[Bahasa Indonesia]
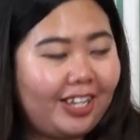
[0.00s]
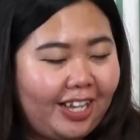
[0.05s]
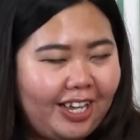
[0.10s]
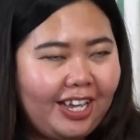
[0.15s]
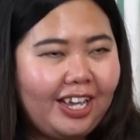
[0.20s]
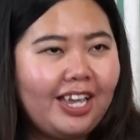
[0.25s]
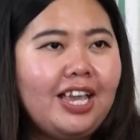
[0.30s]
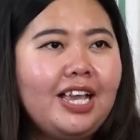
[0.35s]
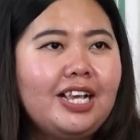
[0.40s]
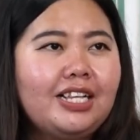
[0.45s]

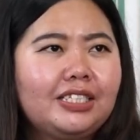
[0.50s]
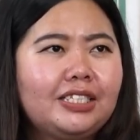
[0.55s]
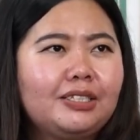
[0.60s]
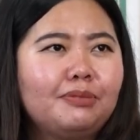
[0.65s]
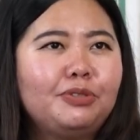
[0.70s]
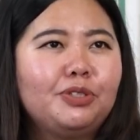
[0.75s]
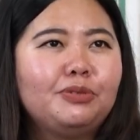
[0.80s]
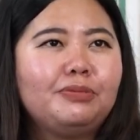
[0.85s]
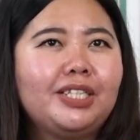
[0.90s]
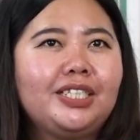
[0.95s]
Oke,
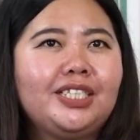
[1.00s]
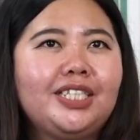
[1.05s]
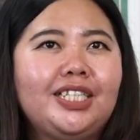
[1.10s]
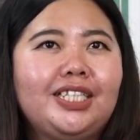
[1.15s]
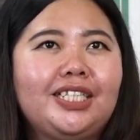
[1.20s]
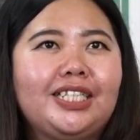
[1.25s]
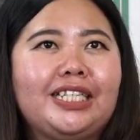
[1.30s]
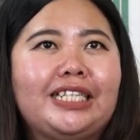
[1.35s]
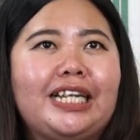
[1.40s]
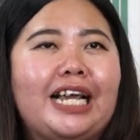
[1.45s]
sebelumnya sih
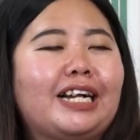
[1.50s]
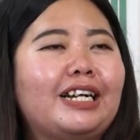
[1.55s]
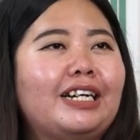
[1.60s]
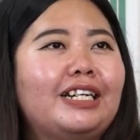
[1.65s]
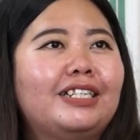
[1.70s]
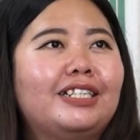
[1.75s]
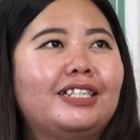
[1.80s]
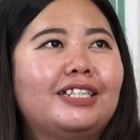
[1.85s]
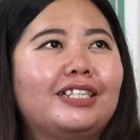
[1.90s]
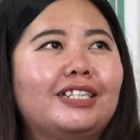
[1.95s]
tidak
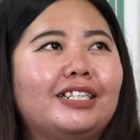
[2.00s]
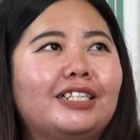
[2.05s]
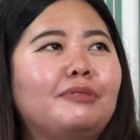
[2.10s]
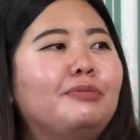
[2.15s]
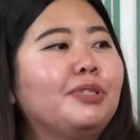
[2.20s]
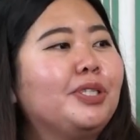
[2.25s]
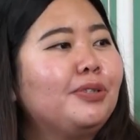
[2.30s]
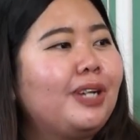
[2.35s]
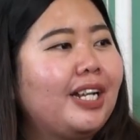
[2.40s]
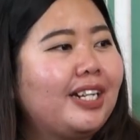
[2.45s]
uh,
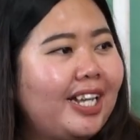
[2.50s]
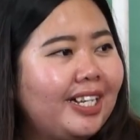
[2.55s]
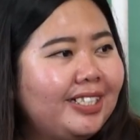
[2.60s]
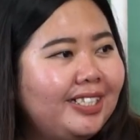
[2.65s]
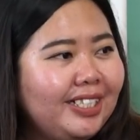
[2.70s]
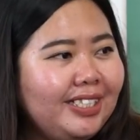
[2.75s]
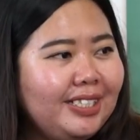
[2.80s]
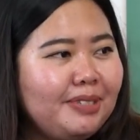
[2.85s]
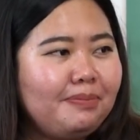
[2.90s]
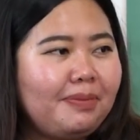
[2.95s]
kebetulan
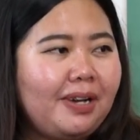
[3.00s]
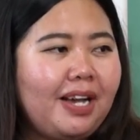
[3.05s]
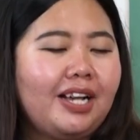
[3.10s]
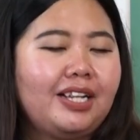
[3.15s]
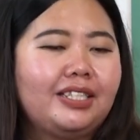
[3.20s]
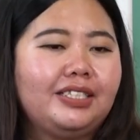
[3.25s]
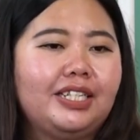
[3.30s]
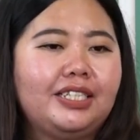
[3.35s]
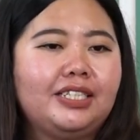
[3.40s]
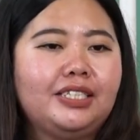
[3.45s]
aja sih
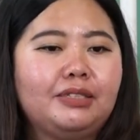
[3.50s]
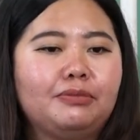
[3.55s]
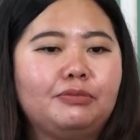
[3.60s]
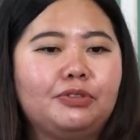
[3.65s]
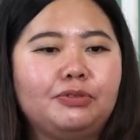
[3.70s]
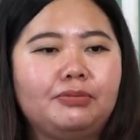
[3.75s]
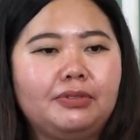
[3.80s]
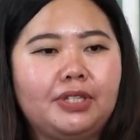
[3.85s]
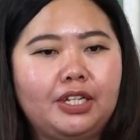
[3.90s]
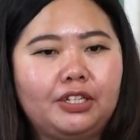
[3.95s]
Pak. Jadi
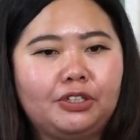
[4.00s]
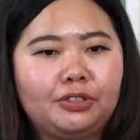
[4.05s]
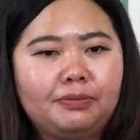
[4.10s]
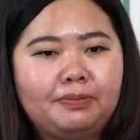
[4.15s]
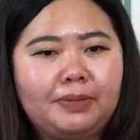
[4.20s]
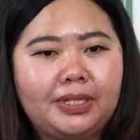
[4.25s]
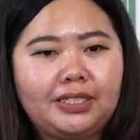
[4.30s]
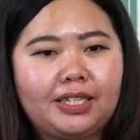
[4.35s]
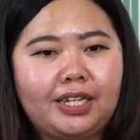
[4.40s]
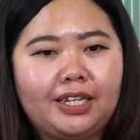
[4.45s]
sebelumnya itu
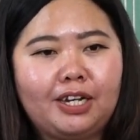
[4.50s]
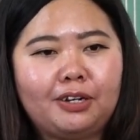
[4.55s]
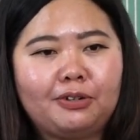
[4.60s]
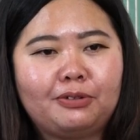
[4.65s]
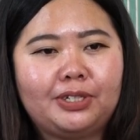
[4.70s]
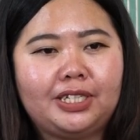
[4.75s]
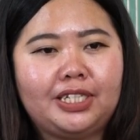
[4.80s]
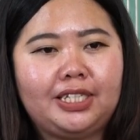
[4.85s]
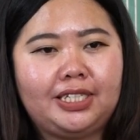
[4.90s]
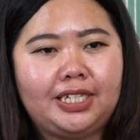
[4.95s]
pas saya
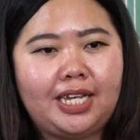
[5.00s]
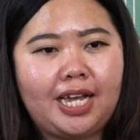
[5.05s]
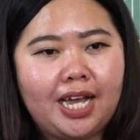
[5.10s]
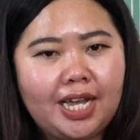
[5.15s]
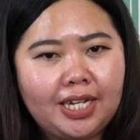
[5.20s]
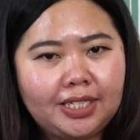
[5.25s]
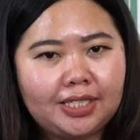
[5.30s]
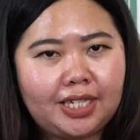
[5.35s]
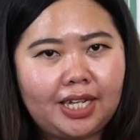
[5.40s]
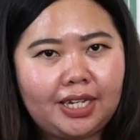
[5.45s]

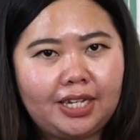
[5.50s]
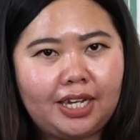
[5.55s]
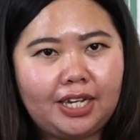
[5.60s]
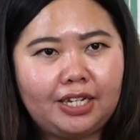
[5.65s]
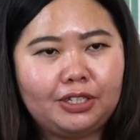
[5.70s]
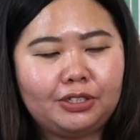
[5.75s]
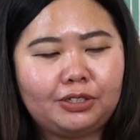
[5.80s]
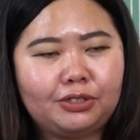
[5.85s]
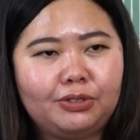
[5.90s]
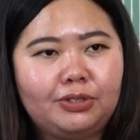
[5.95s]
kuliah, saya
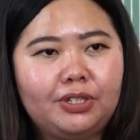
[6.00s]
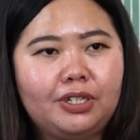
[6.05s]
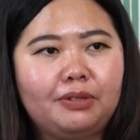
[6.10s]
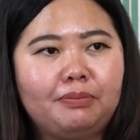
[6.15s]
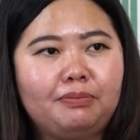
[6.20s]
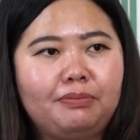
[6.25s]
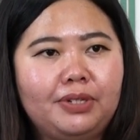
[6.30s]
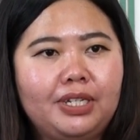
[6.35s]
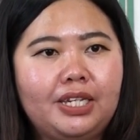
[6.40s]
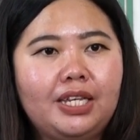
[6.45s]
itu
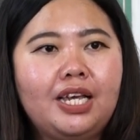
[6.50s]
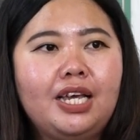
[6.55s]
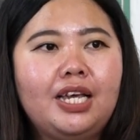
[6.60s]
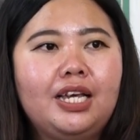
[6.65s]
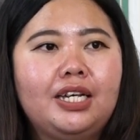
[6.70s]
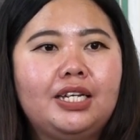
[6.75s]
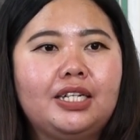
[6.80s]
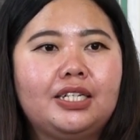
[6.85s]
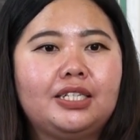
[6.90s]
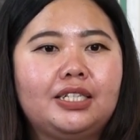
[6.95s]
lebih
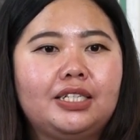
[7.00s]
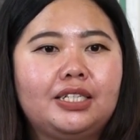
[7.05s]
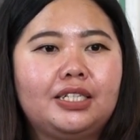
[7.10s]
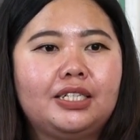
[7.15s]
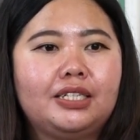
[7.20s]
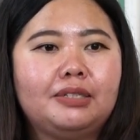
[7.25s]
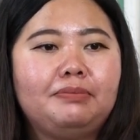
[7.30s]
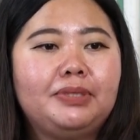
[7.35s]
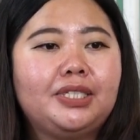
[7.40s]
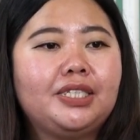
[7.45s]

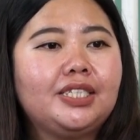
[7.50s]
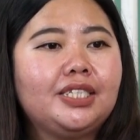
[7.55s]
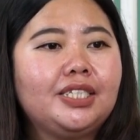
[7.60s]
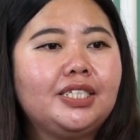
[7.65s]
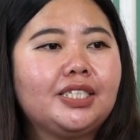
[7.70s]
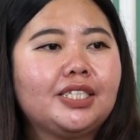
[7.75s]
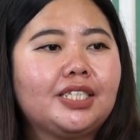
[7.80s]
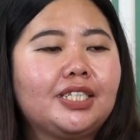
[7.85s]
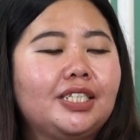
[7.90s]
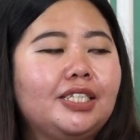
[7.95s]
uh,
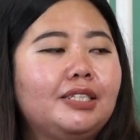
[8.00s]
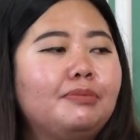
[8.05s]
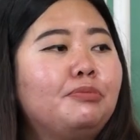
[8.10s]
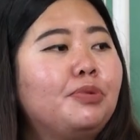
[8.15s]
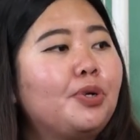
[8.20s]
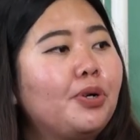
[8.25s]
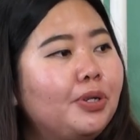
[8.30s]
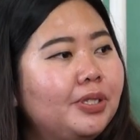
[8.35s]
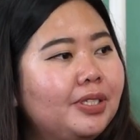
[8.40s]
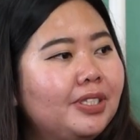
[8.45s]
bisnis ke
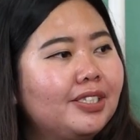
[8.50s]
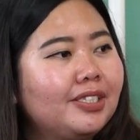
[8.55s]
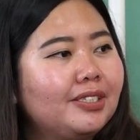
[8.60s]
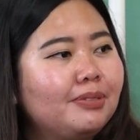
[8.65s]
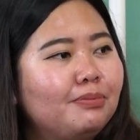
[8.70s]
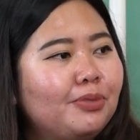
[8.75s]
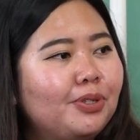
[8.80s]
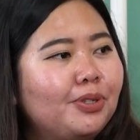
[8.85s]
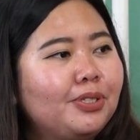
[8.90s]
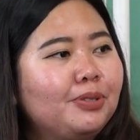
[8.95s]
bros,
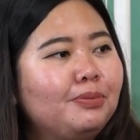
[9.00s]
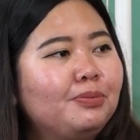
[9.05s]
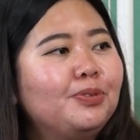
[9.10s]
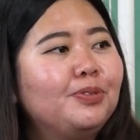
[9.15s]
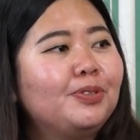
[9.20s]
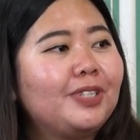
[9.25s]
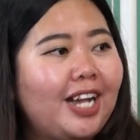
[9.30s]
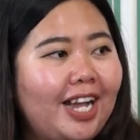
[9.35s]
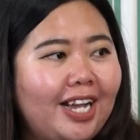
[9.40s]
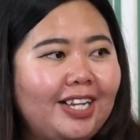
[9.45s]
bros
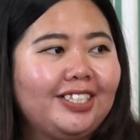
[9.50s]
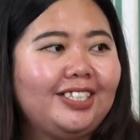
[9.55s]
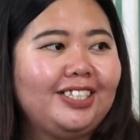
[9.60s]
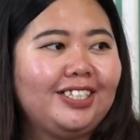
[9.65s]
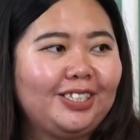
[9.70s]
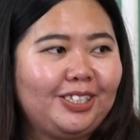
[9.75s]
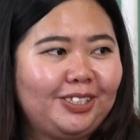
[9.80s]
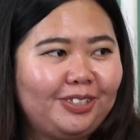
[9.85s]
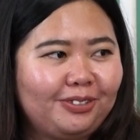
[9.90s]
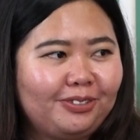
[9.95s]
bunga
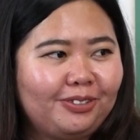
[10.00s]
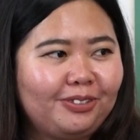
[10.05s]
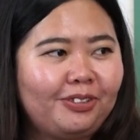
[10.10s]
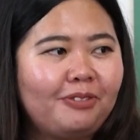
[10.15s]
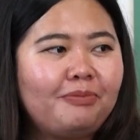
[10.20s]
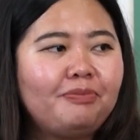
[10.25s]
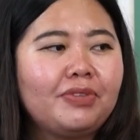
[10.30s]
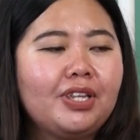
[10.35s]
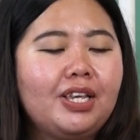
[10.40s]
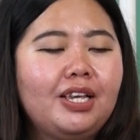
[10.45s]

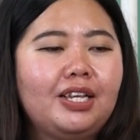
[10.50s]
gitu. Hmm.